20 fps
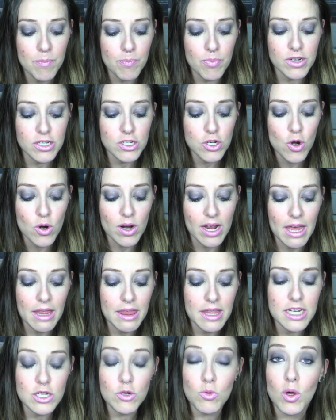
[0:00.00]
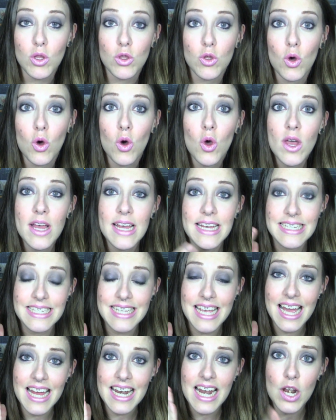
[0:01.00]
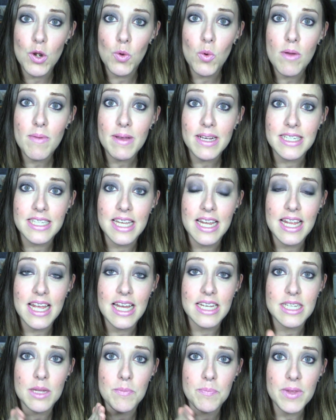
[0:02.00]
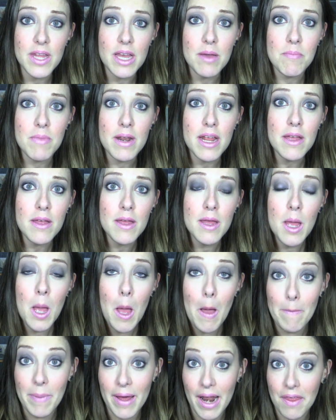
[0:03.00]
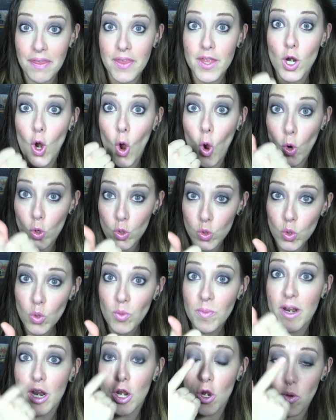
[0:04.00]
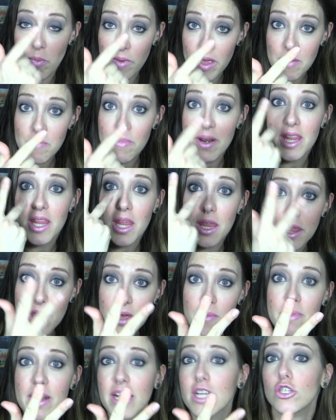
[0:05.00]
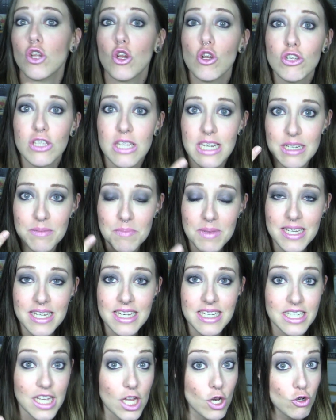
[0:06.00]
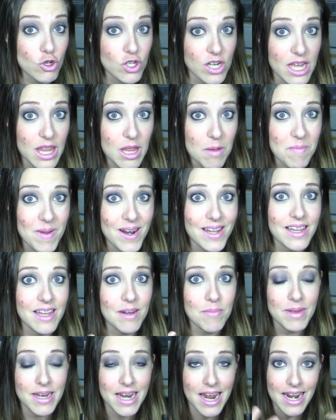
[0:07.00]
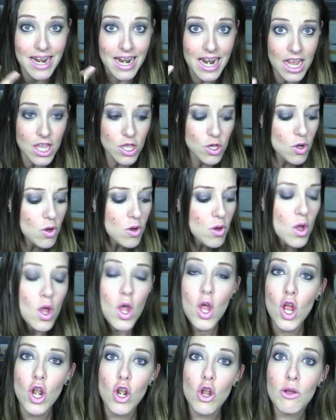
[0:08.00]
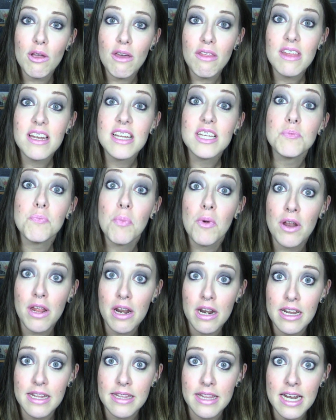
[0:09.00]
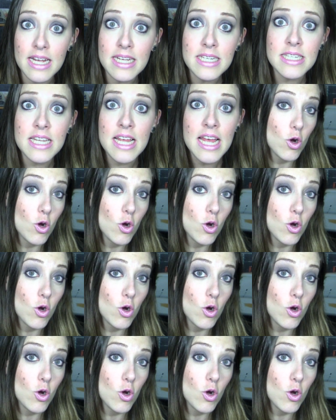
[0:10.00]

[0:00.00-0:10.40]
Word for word: Pues lo que hacen es cuando llegan al 9, que sería septiembre, para hacer octubre, noviembre y diciembre, que son los tres meses que nos quedan para terminar el año, lo que hacen es poner letras.